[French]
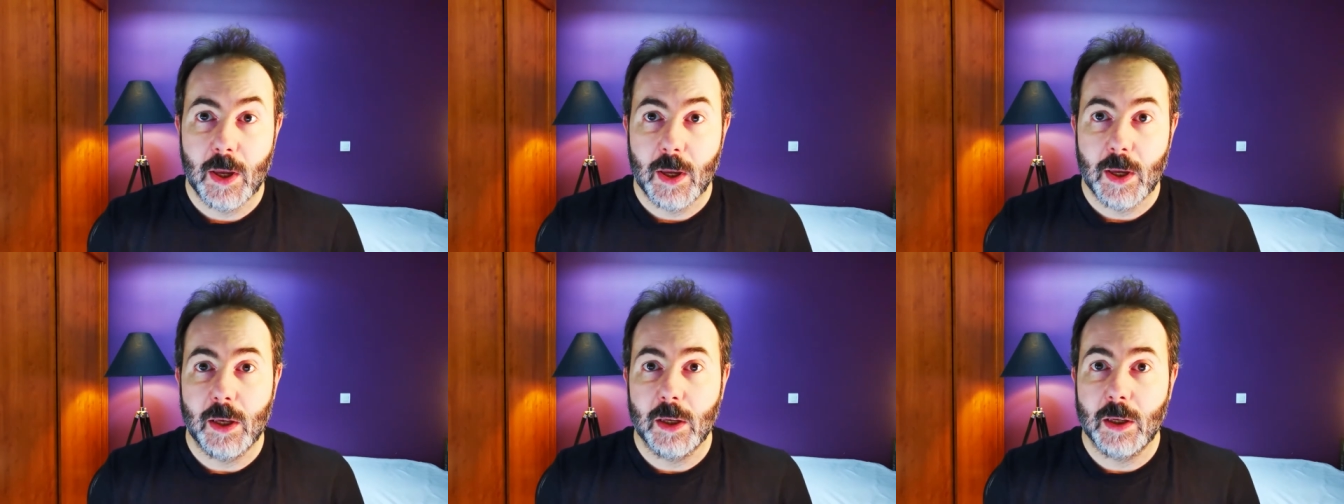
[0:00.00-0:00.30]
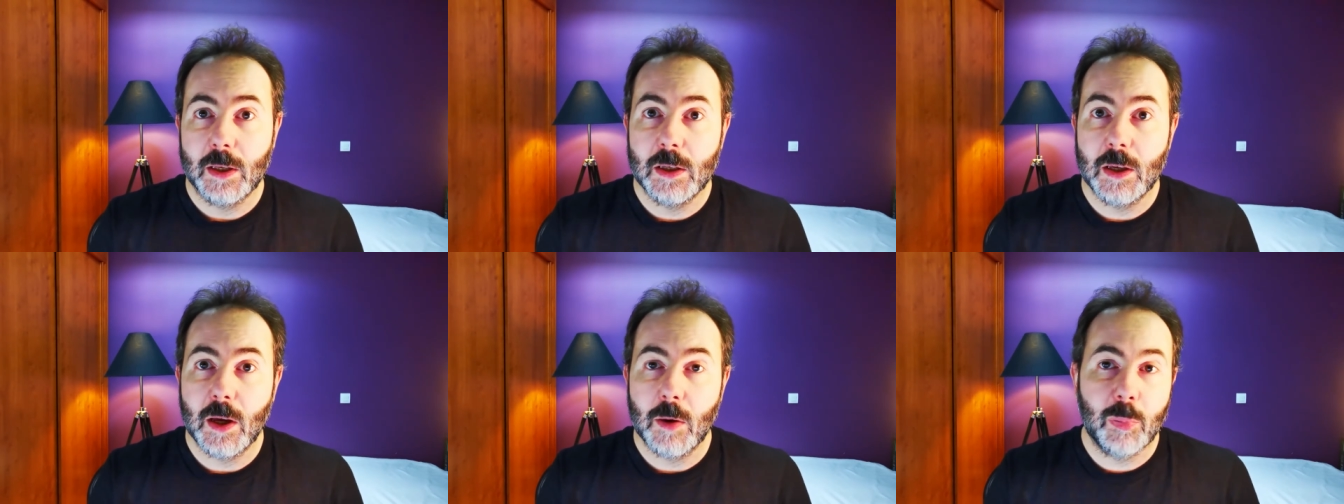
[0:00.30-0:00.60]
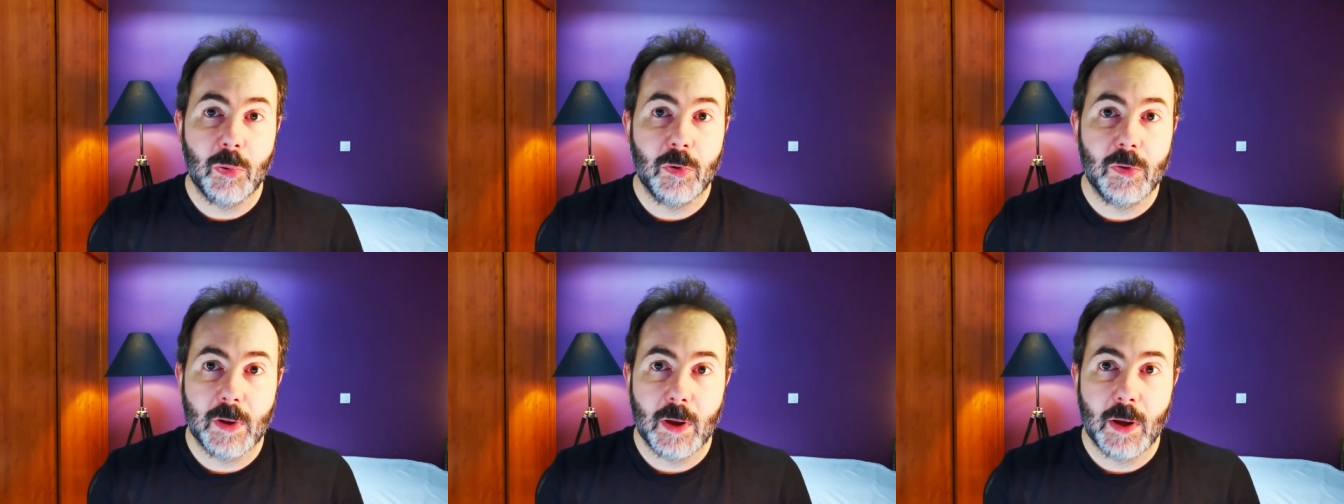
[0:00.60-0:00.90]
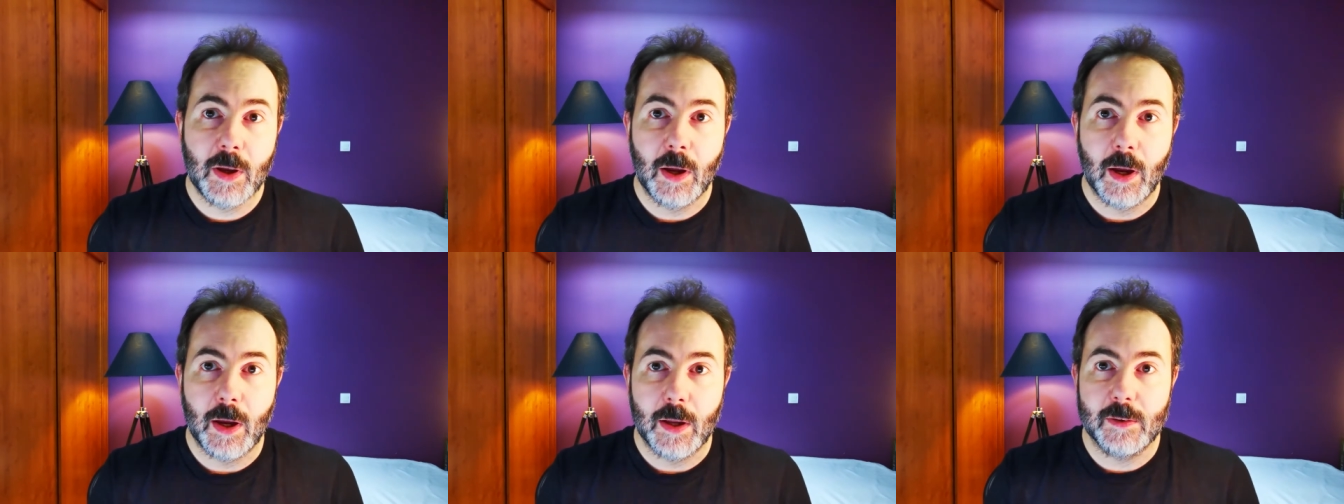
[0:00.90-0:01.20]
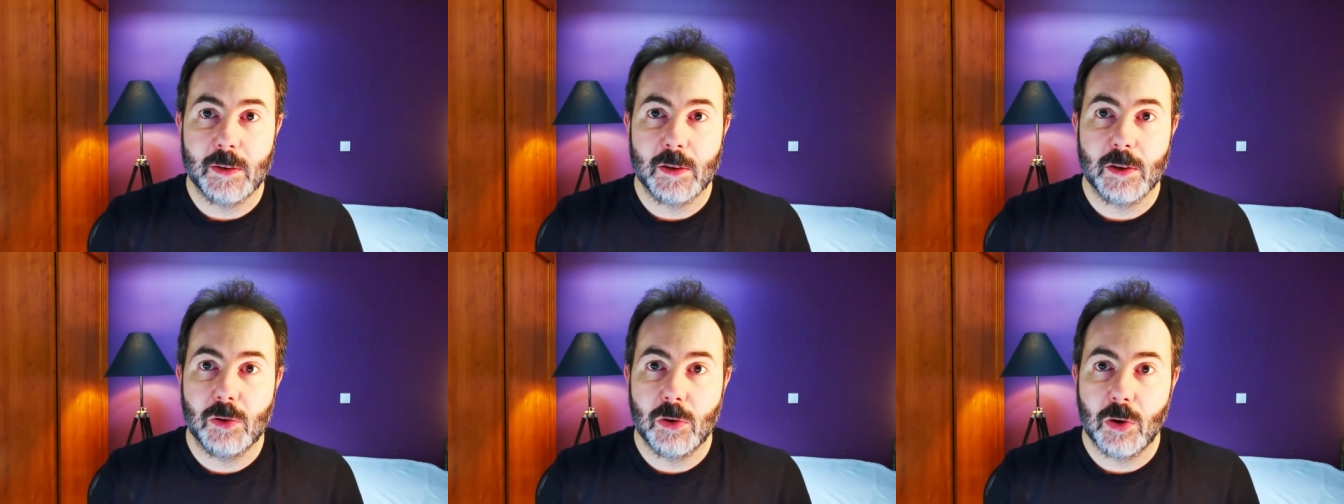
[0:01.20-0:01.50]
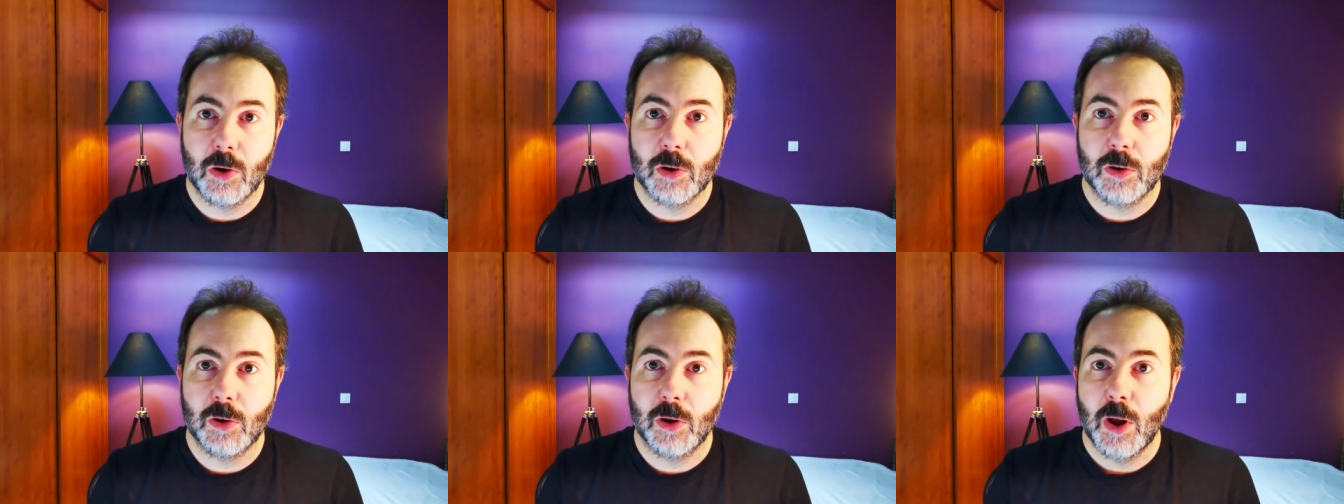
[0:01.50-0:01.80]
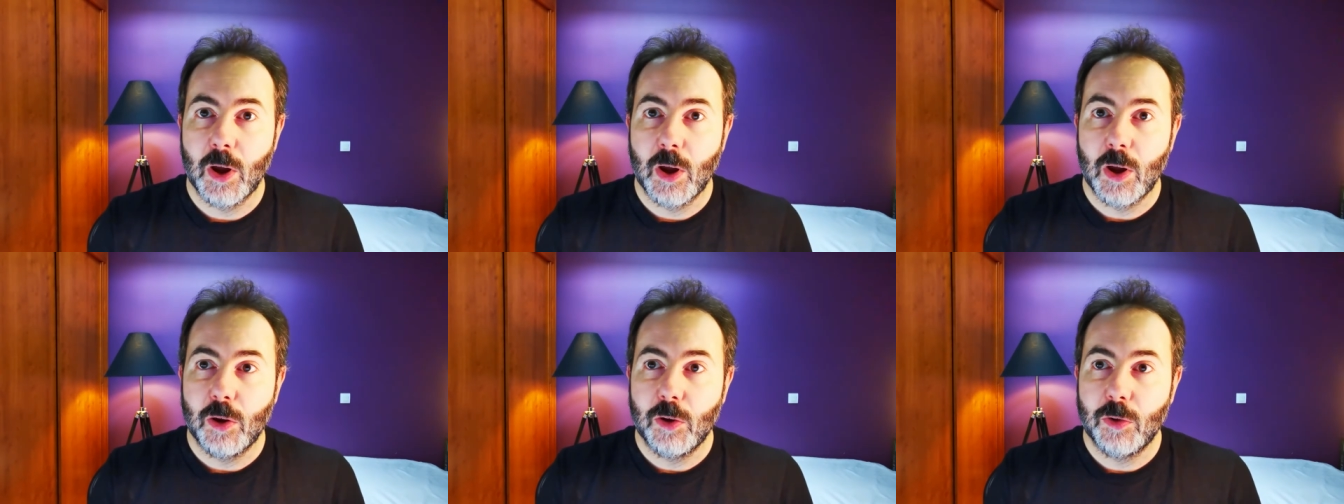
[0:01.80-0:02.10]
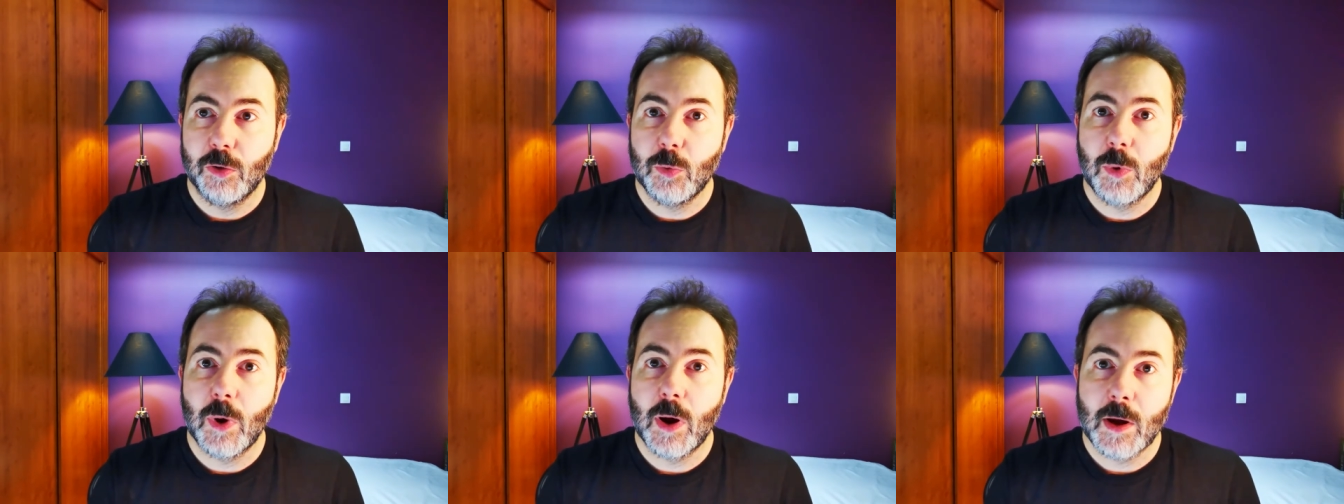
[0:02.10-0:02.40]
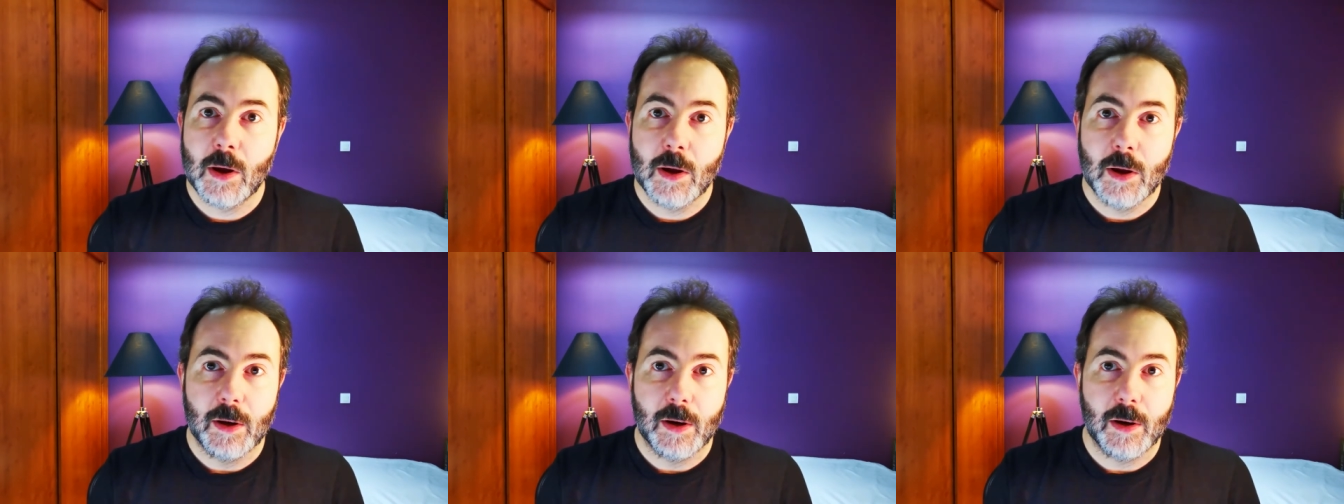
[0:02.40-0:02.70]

et qui imposait à TikTok soit